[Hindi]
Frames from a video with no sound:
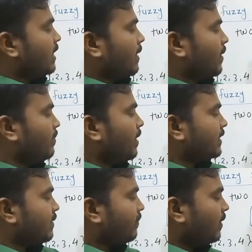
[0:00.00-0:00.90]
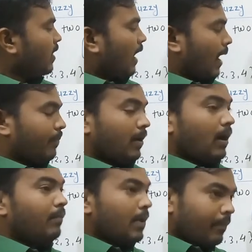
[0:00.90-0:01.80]
या फिर मैक्सिमम
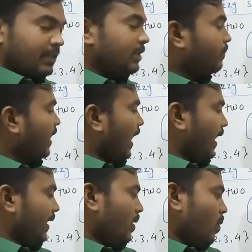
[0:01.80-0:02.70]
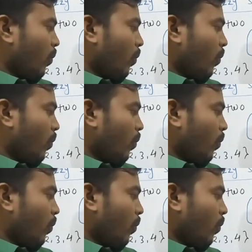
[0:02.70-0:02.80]
आपका मेंबरशिप क्या है